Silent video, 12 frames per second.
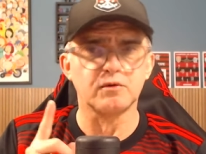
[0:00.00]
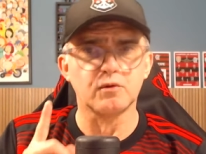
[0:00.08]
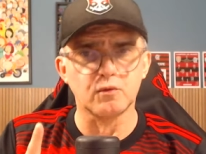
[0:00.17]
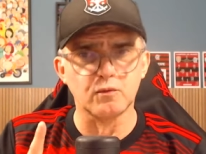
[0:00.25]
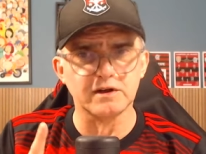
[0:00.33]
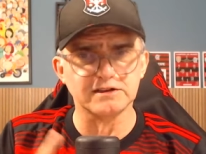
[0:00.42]

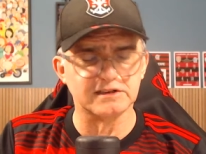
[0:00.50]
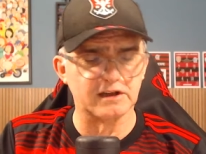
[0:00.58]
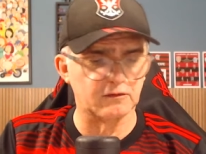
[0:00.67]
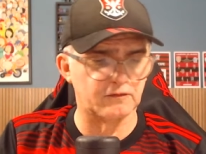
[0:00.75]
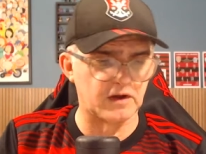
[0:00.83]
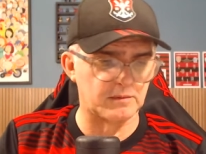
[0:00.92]
1 a
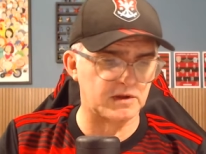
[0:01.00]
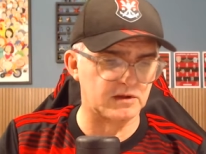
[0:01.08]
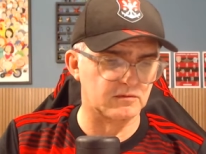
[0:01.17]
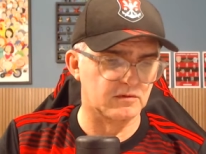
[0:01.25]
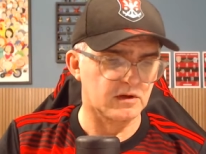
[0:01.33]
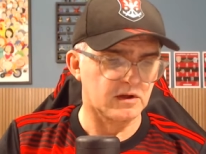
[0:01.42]
0
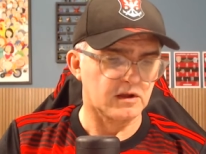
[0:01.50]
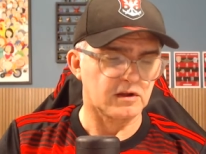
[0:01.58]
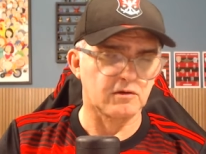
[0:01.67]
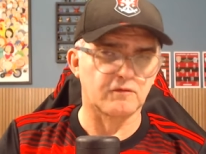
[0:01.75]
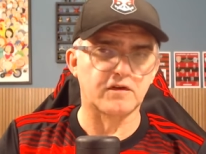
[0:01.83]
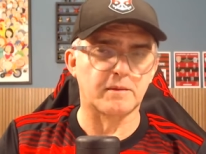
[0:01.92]
Flamengo
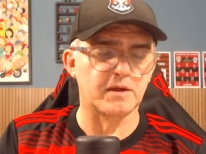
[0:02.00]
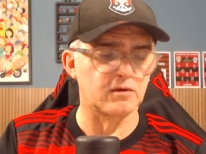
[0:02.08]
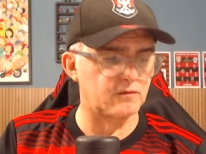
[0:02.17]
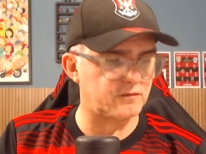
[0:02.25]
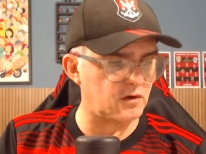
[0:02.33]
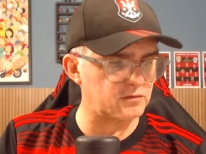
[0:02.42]
e o Flamengo
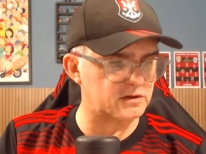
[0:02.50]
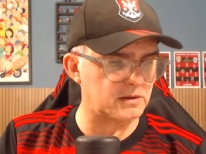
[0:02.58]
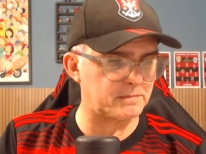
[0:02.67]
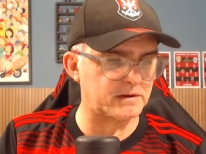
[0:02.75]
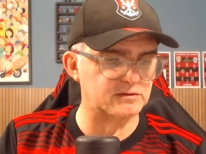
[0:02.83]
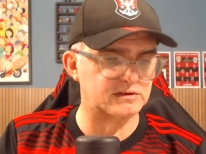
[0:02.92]
volta
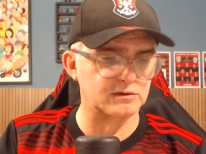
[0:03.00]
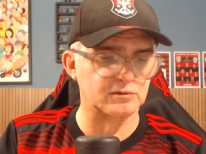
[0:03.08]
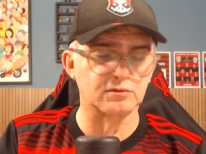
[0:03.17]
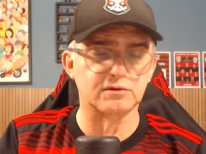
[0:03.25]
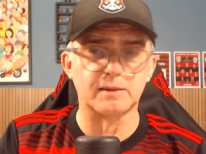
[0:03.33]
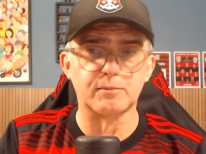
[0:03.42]
para o
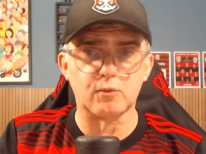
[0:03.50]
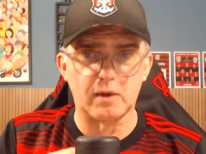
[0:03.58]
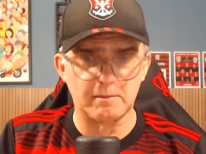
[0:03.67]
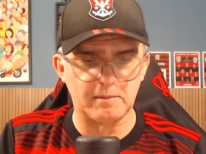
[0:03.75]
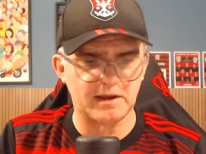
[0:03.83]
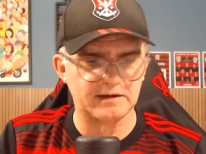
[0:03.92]
segundo tempo com a
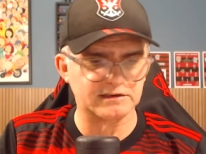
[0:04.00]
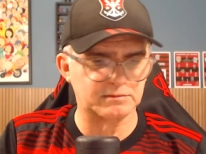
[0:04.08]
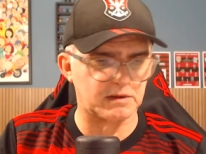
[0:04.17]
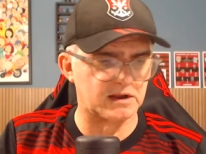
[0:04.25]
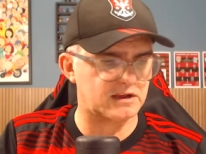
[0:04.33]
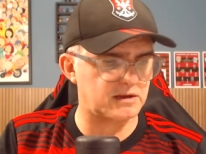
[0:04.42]

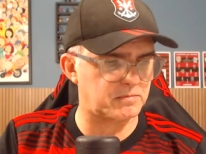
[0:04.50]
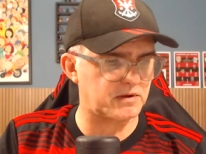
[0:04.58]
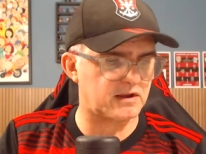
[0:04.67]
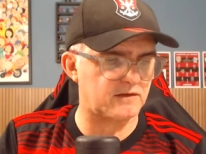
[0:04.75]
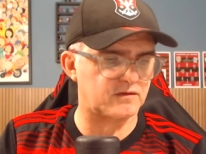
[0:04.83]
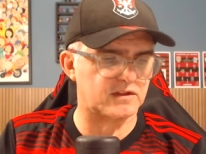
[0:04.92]
mesma equipe
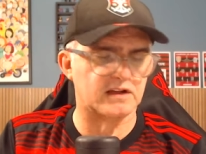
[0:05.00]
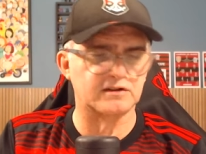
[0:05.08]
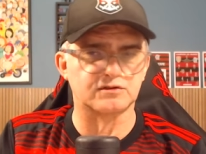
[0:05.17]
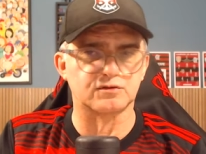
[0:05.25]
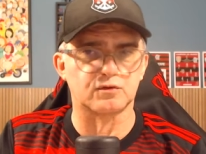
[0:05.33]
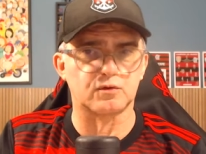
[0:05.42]
que
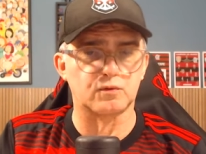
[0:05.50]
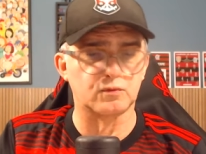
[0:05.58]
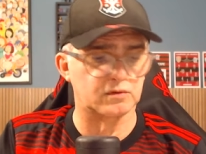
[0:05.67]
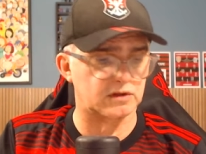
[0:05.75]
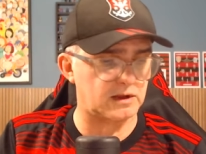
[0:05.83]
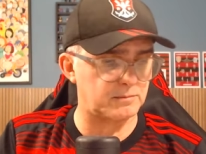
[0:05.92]
finalizou o
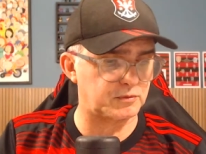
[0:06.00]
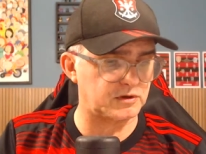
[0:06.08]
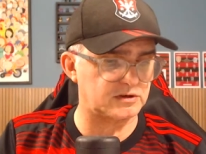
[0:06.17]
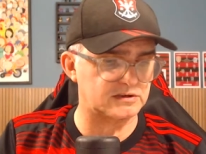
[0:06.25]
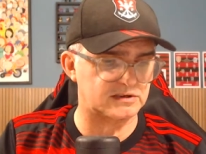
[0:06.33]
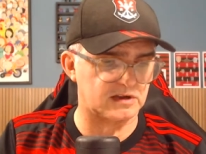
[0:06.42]
tempo
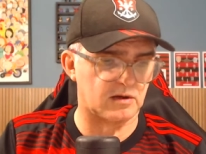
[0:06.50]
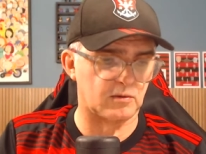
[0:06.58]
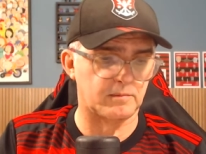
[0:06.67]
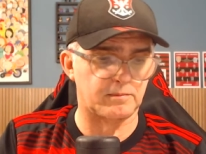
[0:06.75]
inicial.